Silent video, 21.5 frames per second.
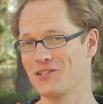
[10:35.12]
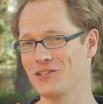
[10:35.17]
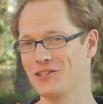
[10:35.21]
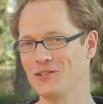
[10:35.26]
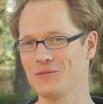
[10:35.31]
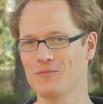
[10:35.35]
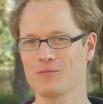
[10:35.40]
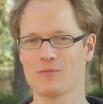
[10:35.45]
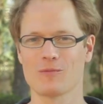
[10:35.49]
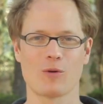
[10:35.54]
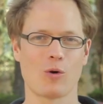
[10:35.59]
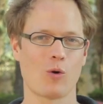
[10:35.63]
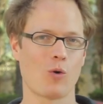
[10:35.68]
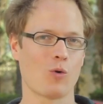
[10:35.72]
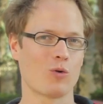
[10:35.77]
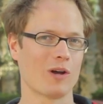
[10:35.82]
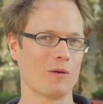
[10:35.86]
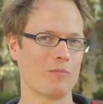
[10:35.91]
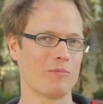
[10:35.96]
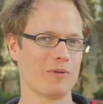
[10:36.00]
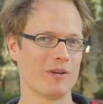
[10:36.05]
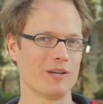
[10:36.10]
City
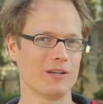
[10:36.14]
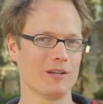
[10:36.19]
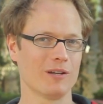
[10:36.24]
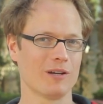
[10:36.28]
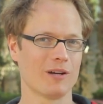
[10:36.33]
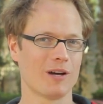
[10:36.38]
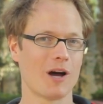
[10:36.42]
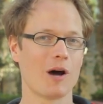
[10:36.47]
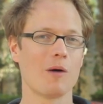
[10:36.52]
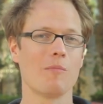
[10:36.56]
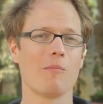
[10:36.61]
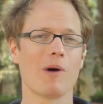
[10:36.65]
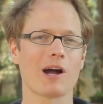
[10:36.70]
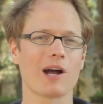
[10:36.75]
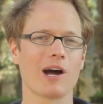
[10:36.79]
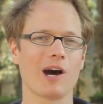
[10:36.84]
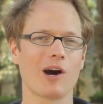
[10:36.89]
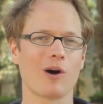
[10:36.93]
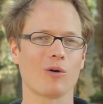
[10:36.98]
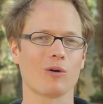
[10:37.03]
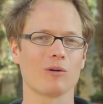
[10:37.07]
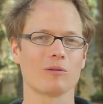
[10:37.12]
oder B.
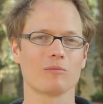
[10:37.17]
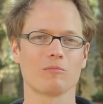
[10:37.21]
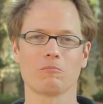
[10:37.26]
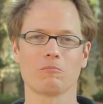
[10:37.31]
Macau?